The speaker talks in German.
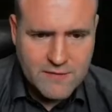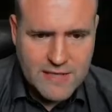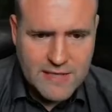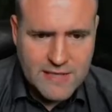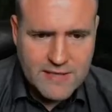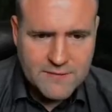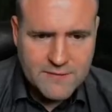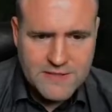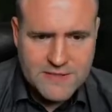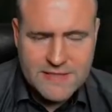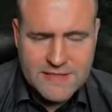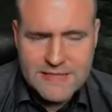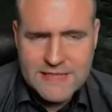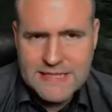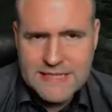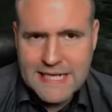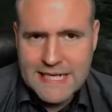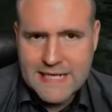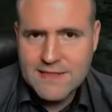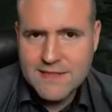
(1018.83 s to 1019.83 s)
weil wir sind
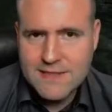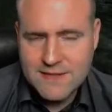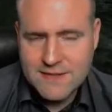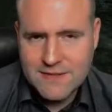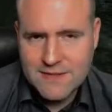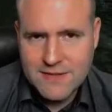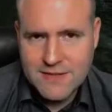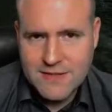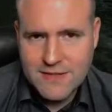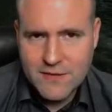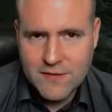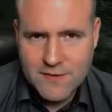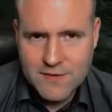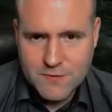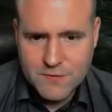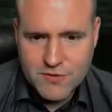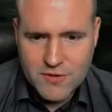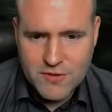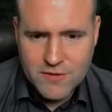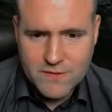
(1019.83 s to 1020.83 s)
nicht die Einzigsten hier auf
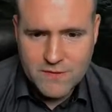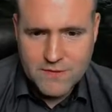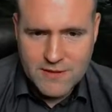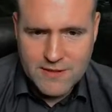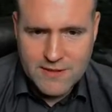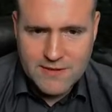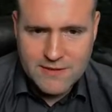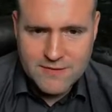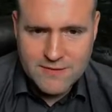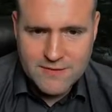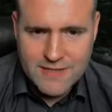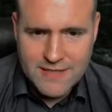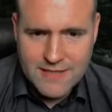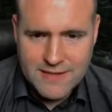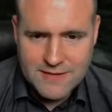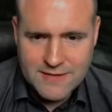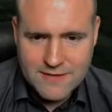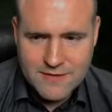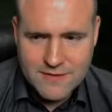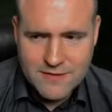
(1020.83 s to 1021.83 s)
dem Server, also die
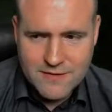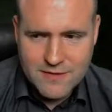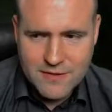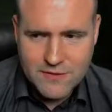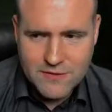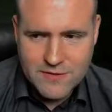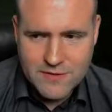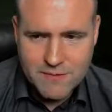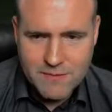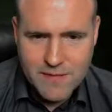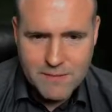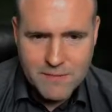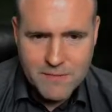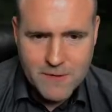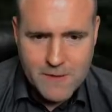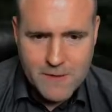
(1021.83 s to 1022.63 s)
Einzigsten auf der Map.